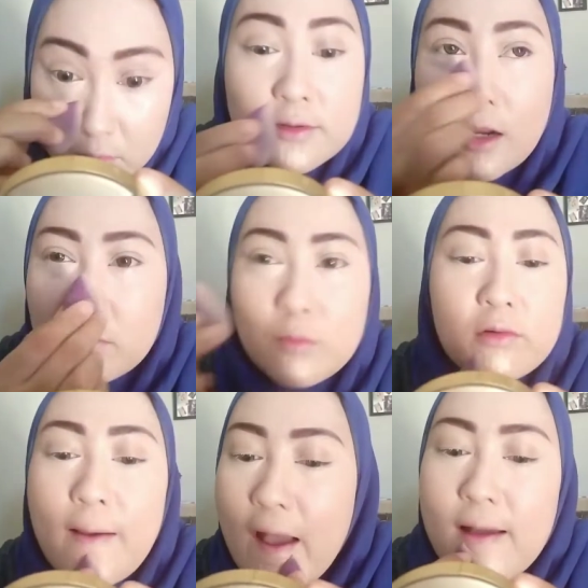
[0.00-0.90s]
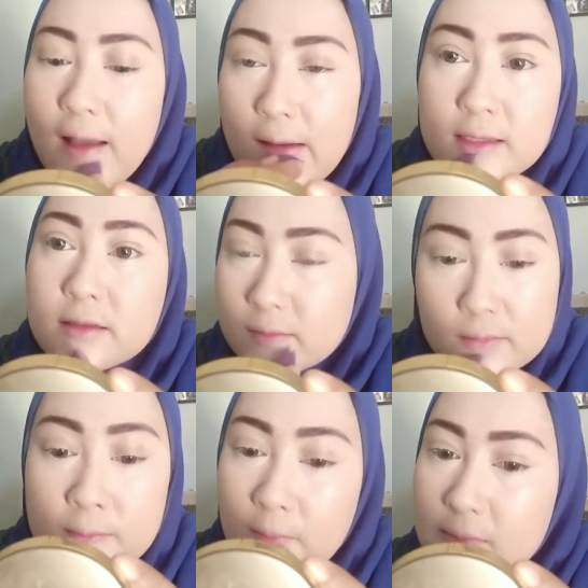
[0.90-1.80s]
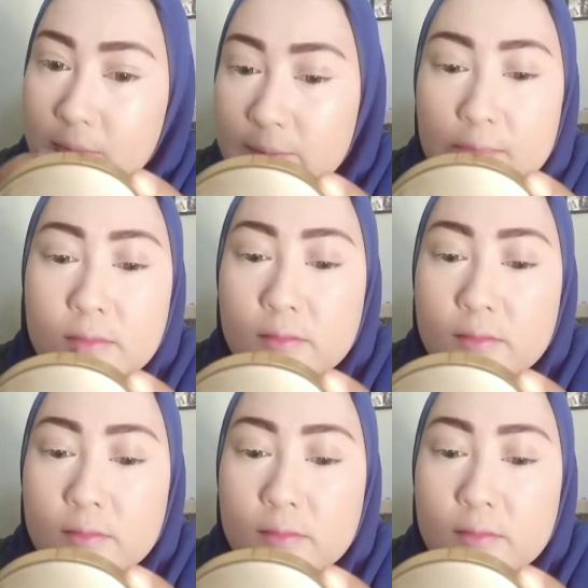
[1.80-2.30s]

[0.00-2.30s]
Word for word: Lanjut aku ngekontur dalam